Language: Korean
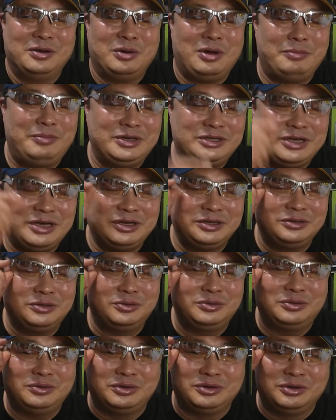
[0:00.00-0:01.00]

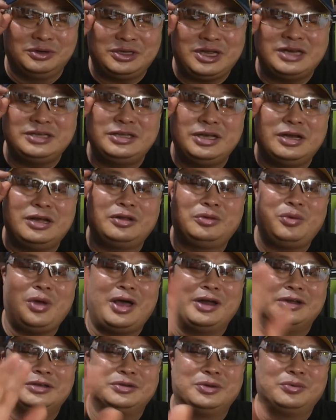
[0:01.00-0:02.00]
화폐상에서도 그거 살 생각도
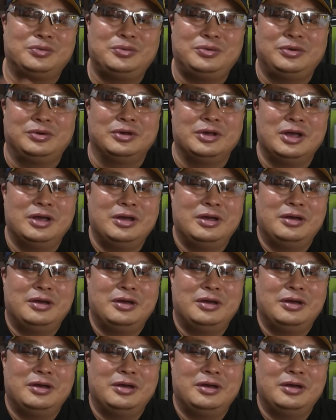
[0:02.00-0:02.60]
안 했었고